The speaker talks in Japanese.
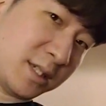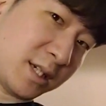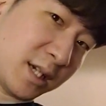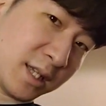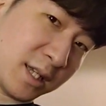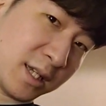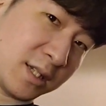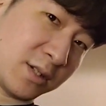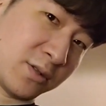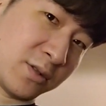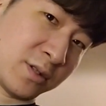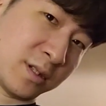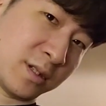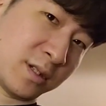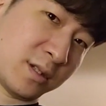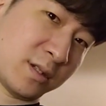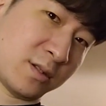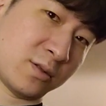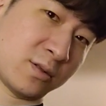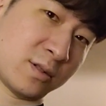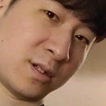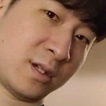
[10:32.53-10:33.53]
者たちをちょっ
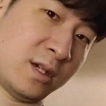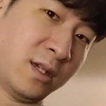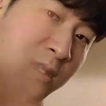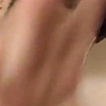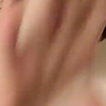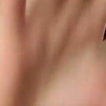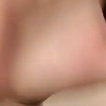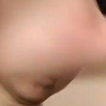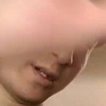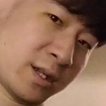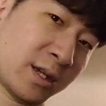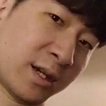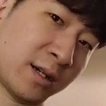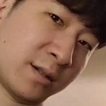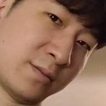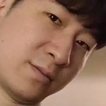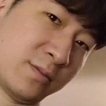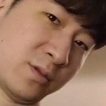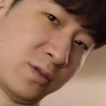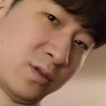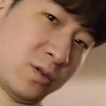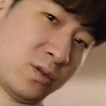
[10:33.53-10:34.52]
と聞いてみたら、
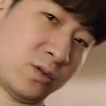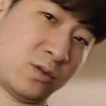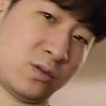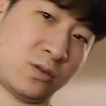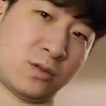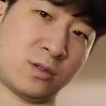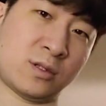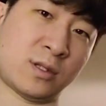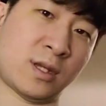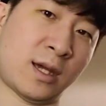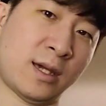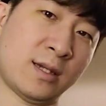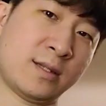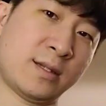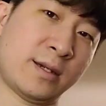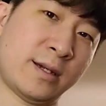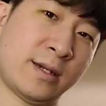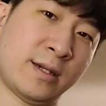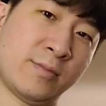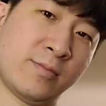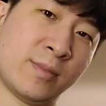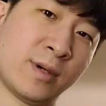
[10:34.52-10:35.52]
大
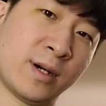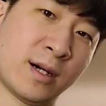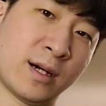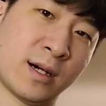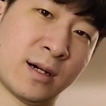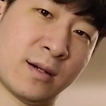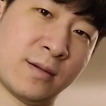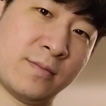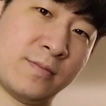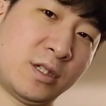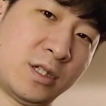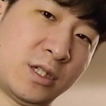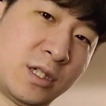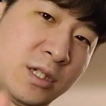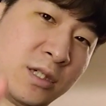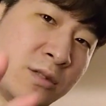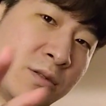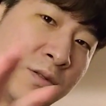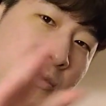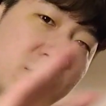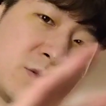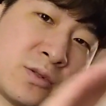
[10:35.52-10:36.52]
体まあ
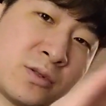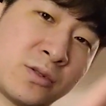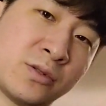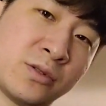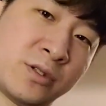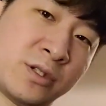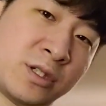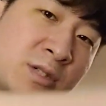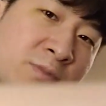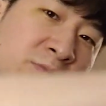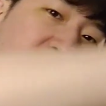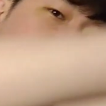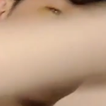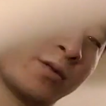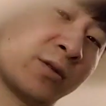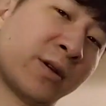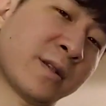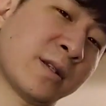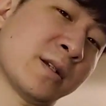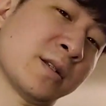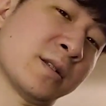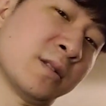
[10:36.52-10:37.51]
新宿、渋谷
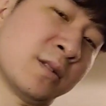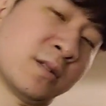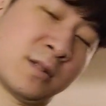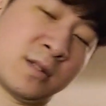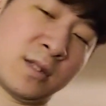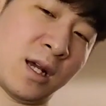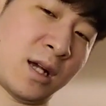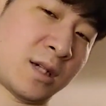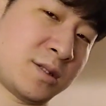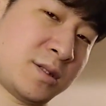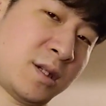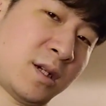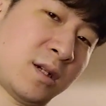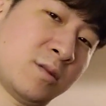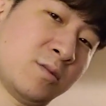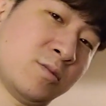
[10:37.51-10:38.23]
のあたりにたくさ